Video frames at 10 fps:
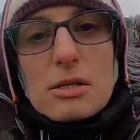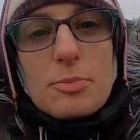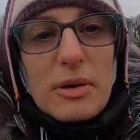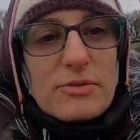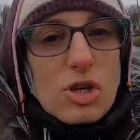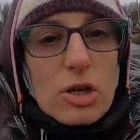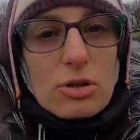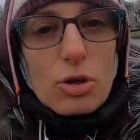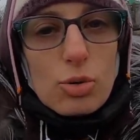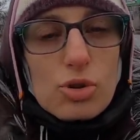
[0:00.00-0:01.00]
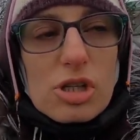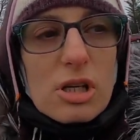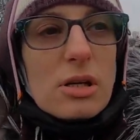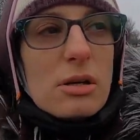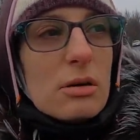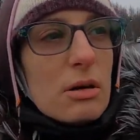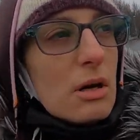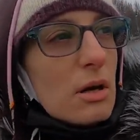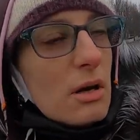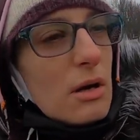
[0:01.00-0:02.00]
sprawdzonych ludzi.
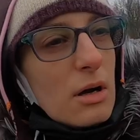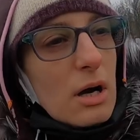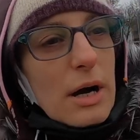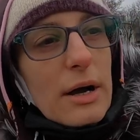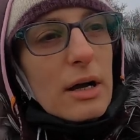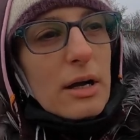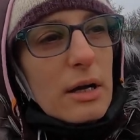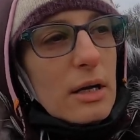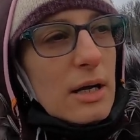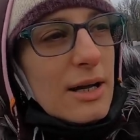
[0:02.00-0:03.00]
A...